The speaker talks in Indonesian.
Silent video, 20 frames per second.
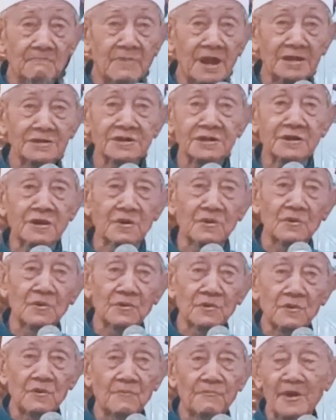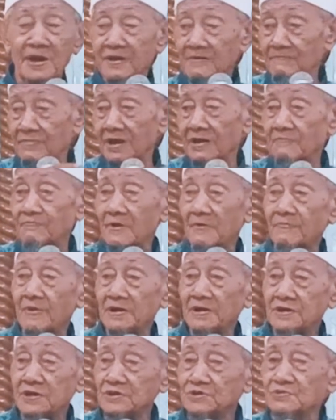mak dan rokok, paling-paling
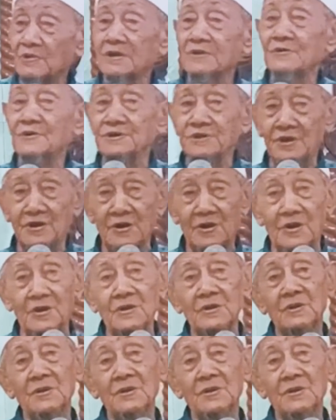bapak dan swarga. Ya.